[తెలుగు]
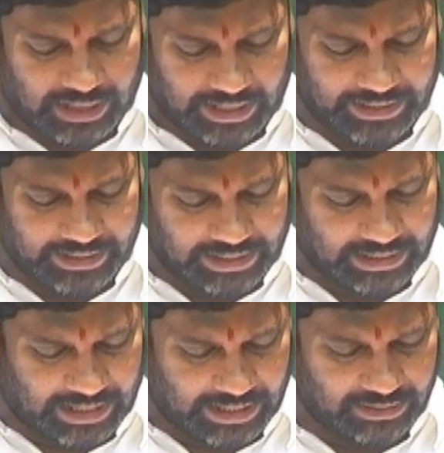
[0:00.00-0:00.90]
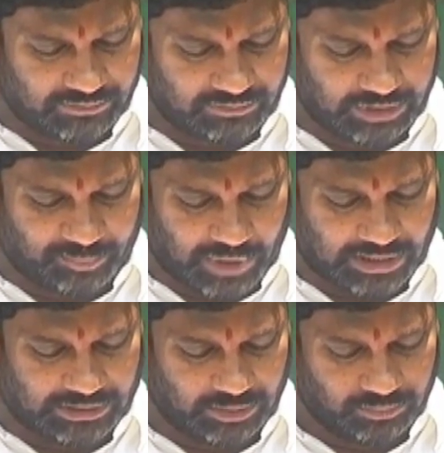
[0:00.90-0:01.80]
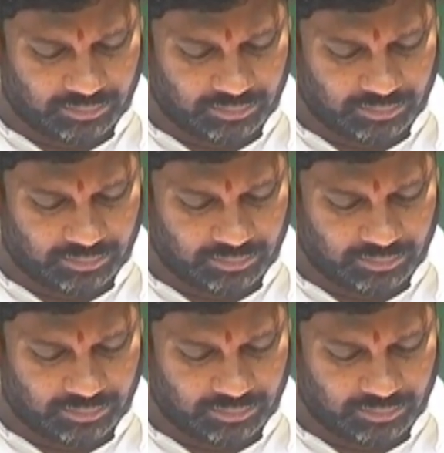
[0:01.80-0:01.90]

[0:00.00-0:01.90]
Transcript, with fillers: అనేక రకాలైనటువంటి పార్టీలు